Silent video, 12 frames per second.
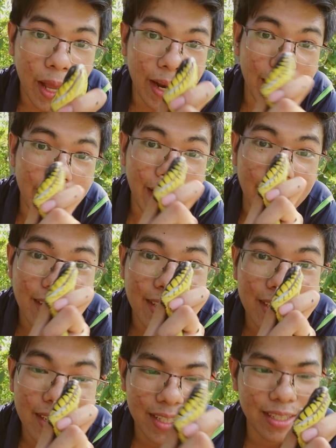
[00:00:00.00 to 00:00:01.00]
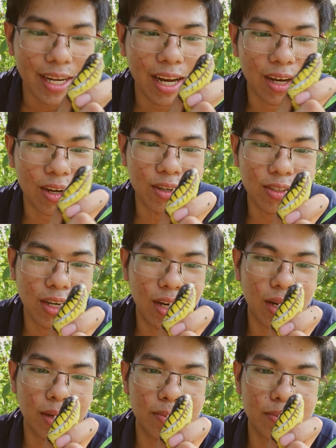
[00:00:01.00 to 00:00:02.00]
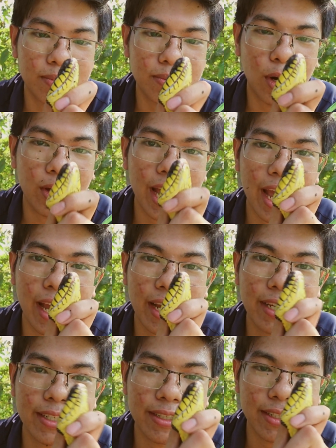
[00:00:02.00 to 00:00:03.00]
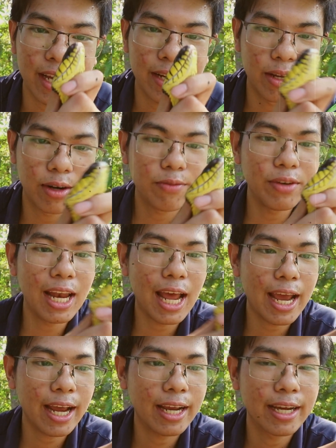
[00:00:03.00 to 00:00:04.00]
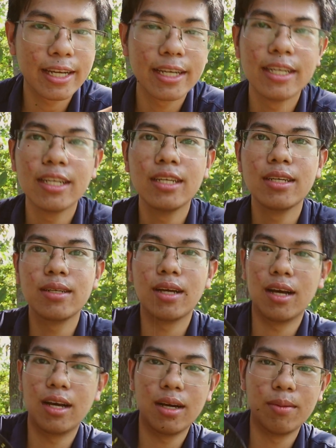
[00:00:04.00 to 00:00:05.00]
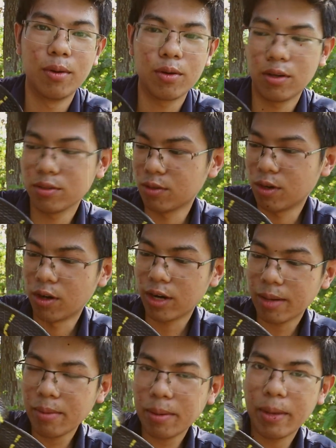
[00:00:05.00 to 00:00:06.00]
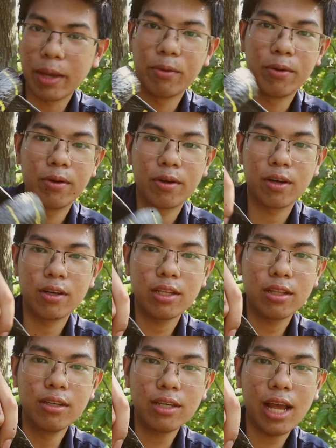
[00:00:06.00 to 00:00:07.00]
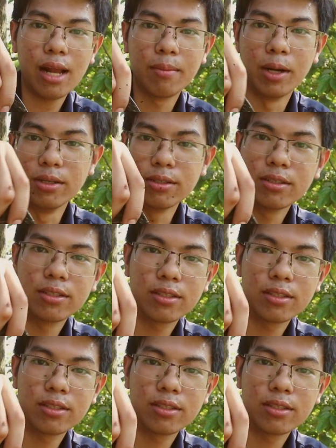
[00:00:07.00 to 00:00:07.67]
đây đây đây đây là con uh, ờ, boiga dendrophila à, một con thuộc họ rắn mắt mèo có kích thước khá là bự